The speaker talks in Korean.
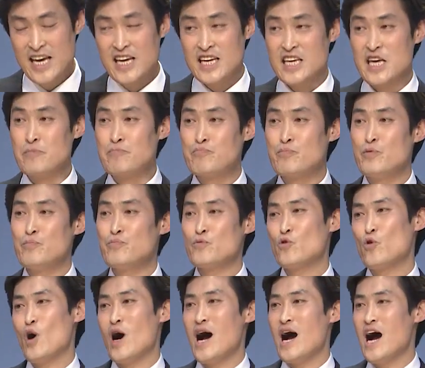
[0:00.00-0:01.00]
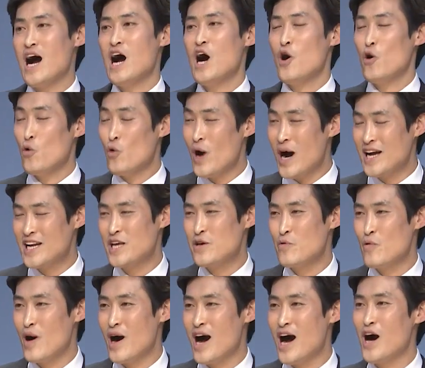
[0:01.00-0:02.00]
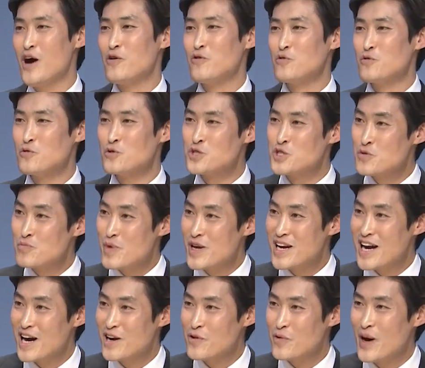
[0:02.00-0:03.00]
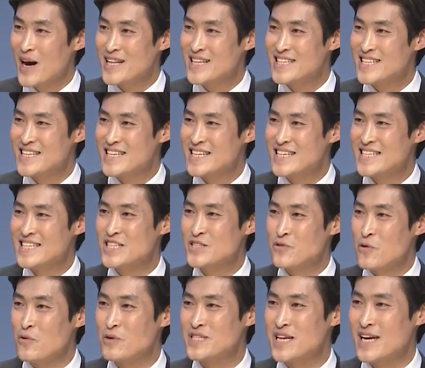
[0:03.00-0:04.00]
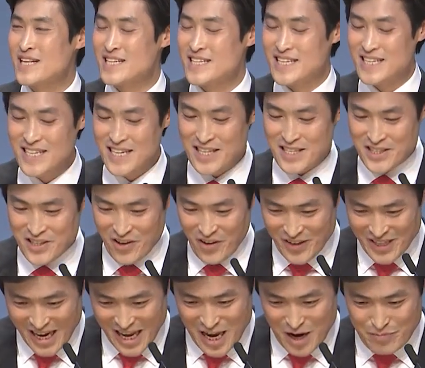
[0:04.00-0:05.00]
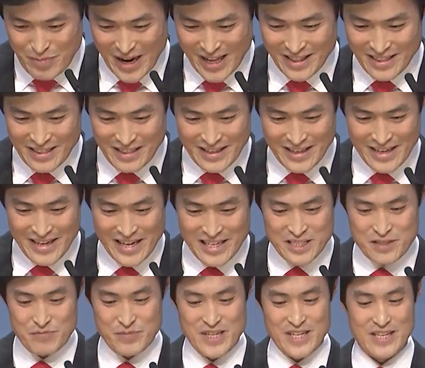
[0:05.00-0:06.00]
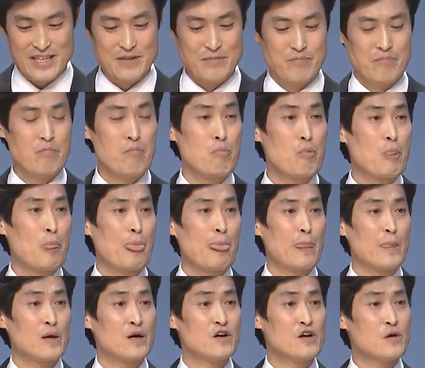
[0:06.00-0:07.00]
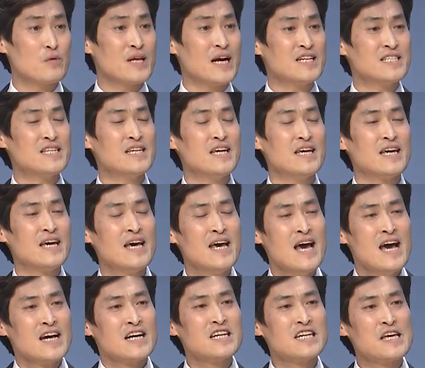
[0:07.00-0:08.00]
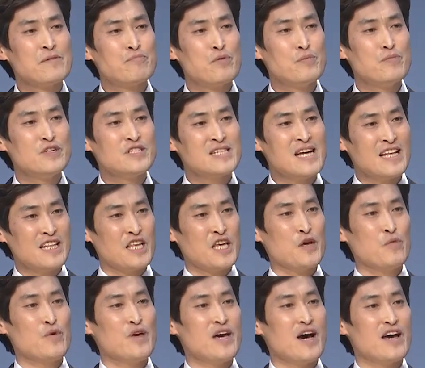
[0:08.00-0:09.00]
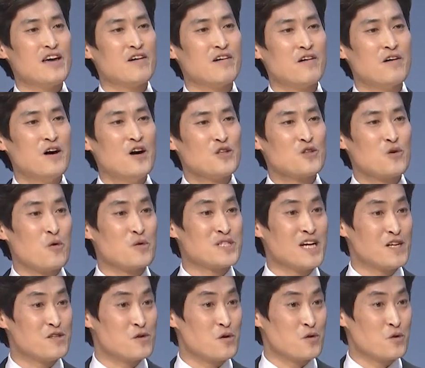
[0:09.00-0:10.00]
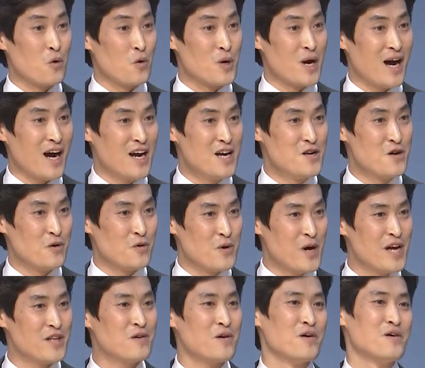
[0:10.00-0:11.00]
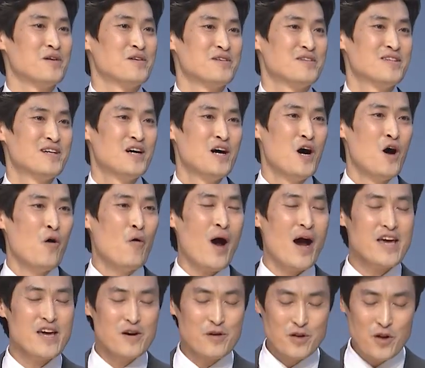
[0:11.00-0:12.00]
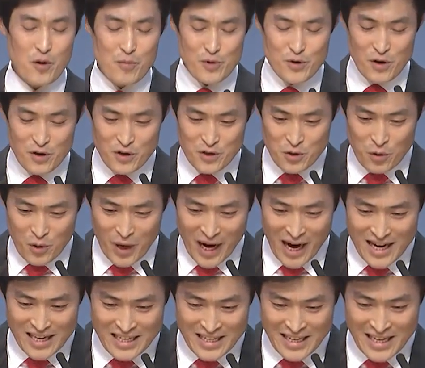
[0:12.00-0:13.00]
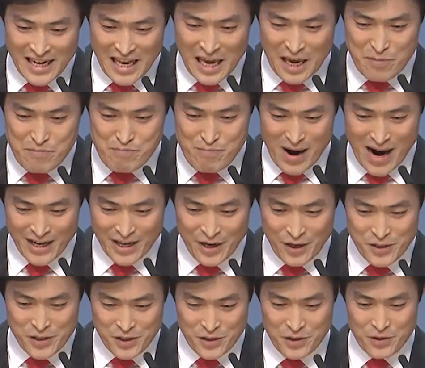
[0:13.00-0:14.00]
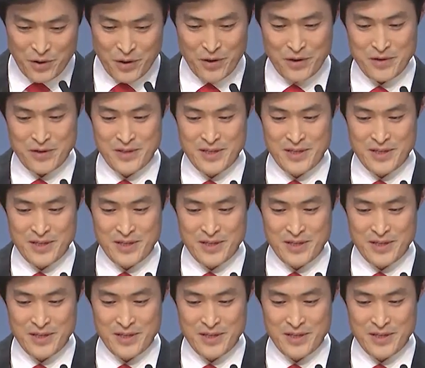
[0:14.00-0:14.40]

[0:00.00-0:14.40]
기쁨과 환희와 웃음이라고 하는 그 동산을 떠나야만 했습니다. 그리고 다시 그 기쁨을 찾기 위하여 동산으로 돌아가려고 해도 화영검으로 그 돌아가는 길이 막혀졌고